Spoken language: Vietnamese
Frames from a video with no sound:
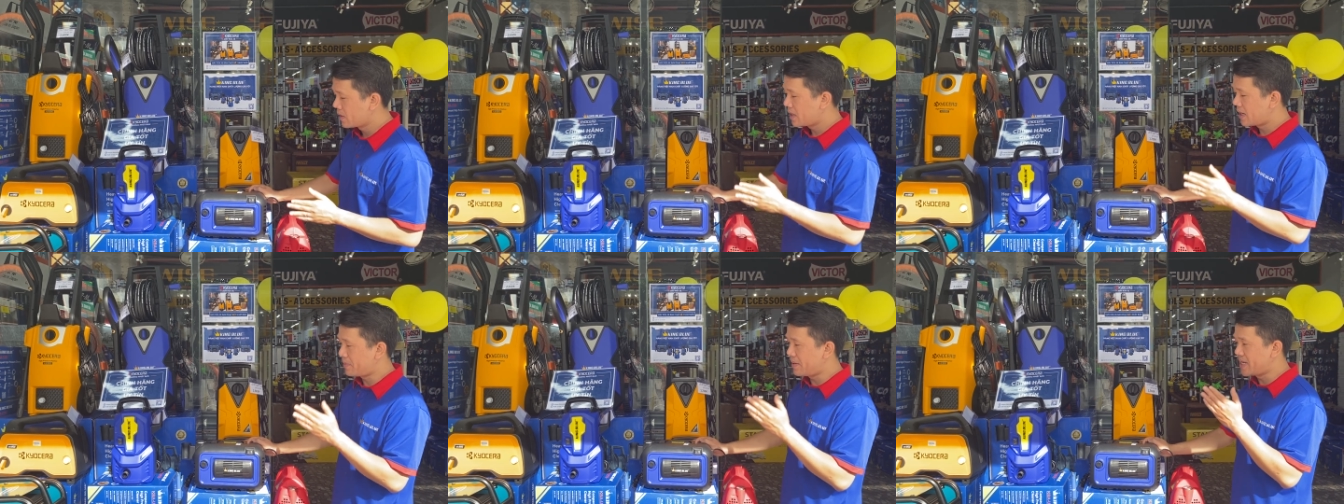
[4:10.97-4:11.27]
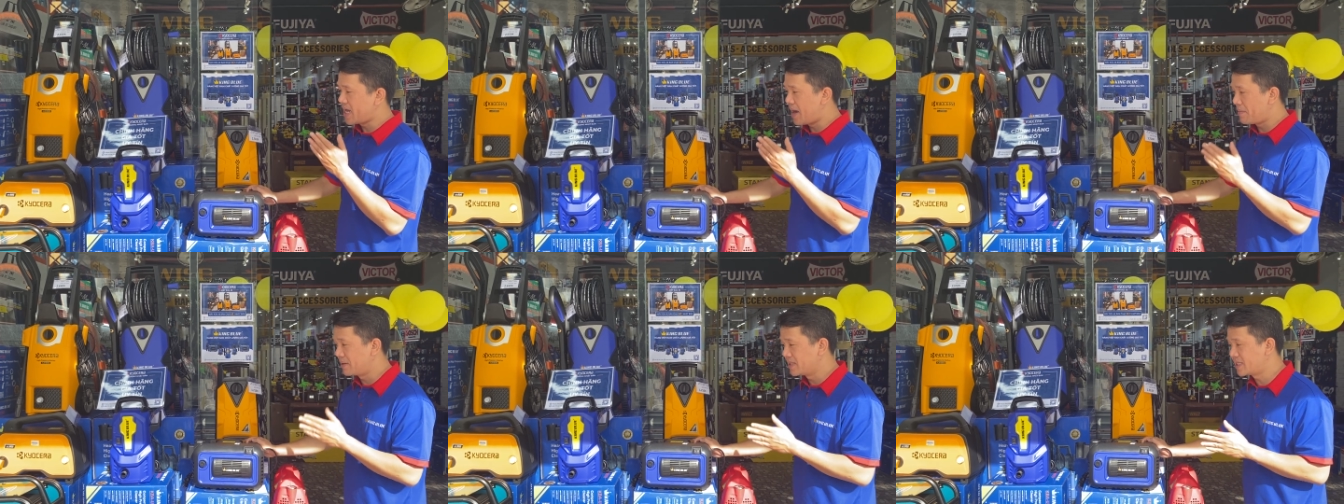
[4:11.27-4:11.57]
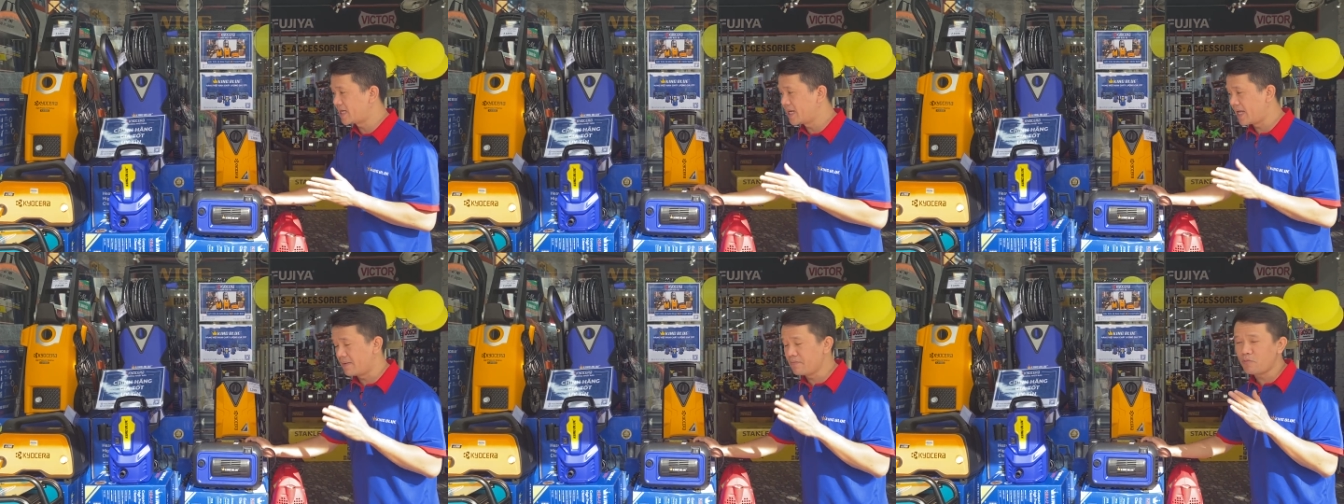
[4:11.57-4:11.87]
thì bây giờ mình
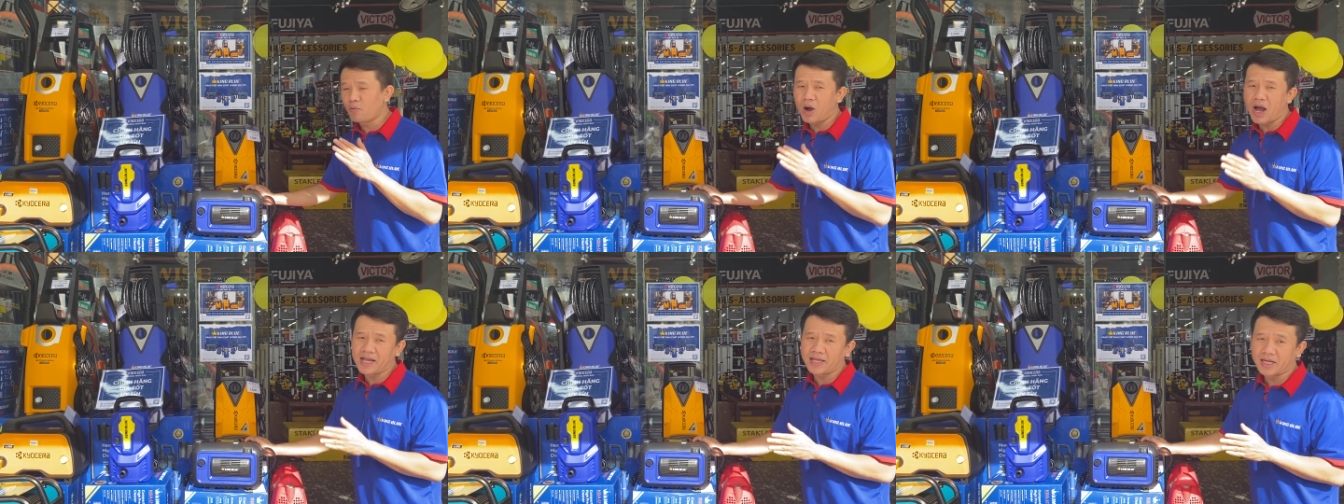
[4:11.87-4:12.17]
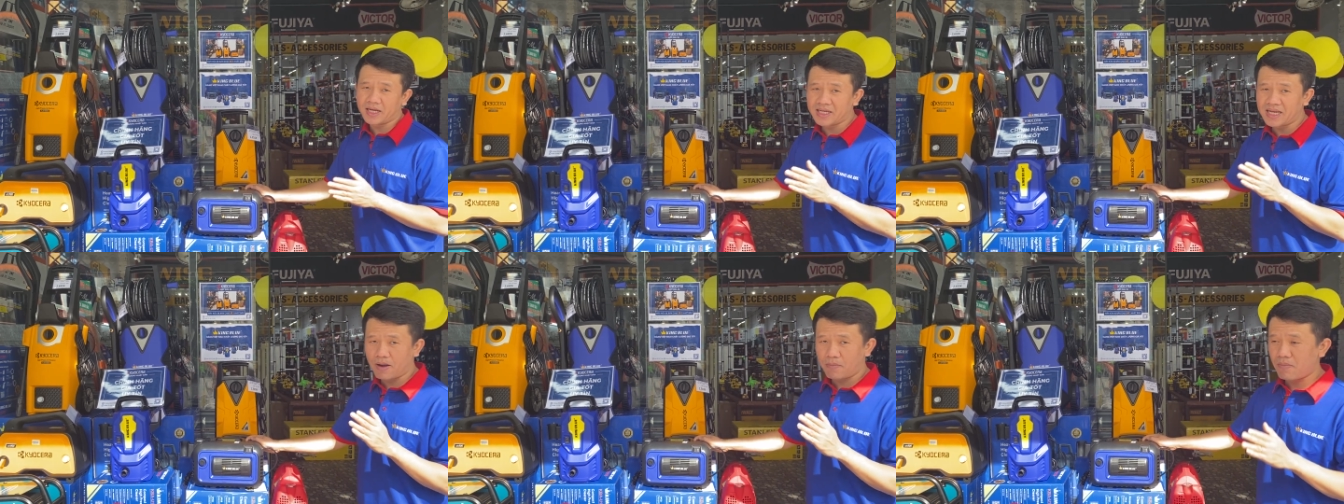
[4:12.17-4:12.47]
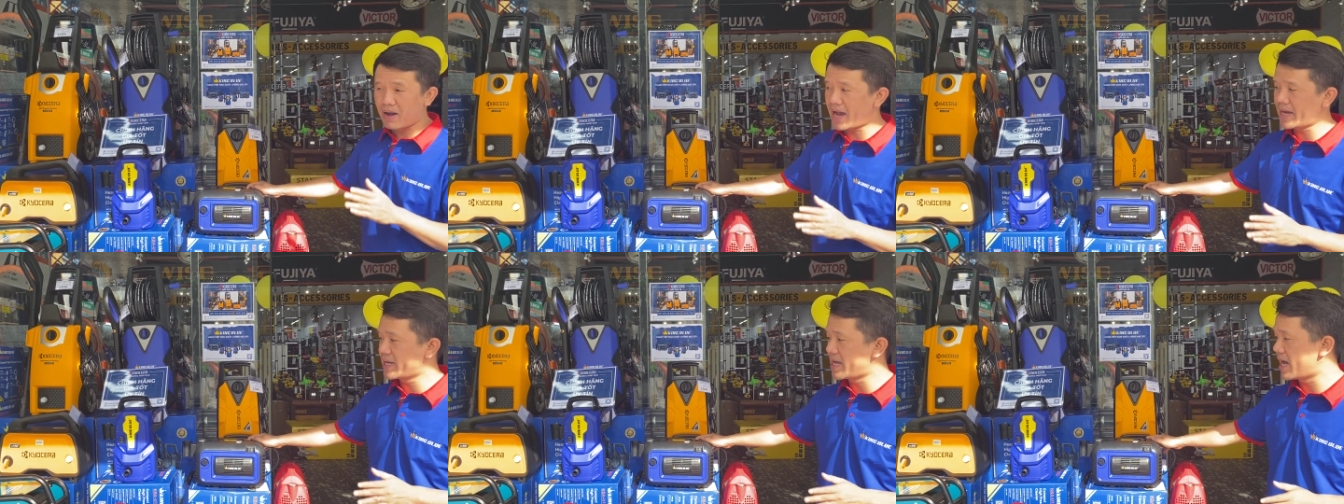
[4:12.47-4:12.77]
sẽ điểm qua những cái dòng
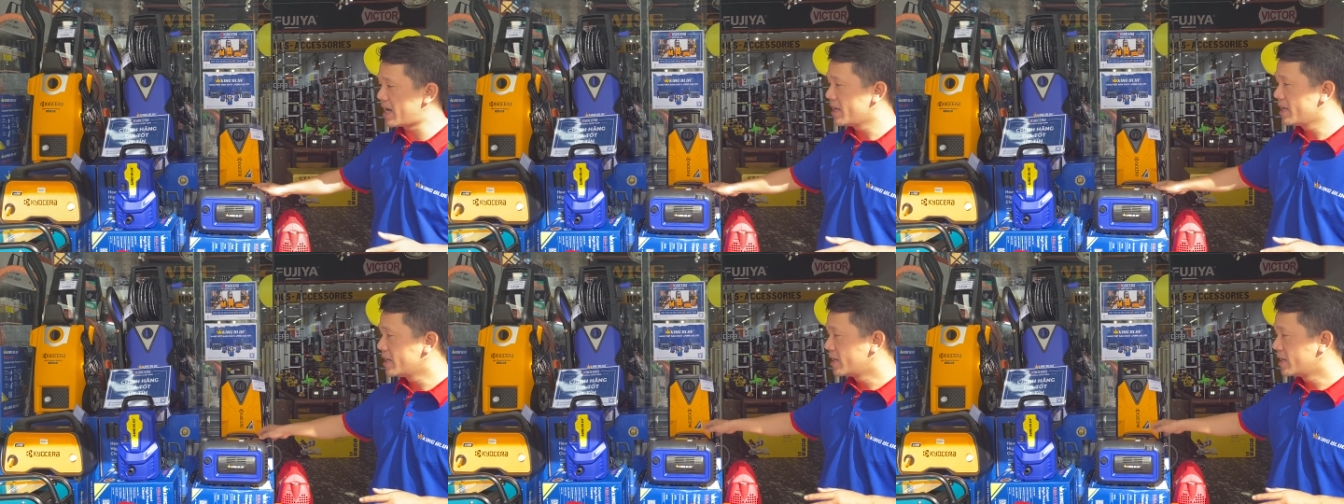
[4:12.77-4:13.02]
máy nha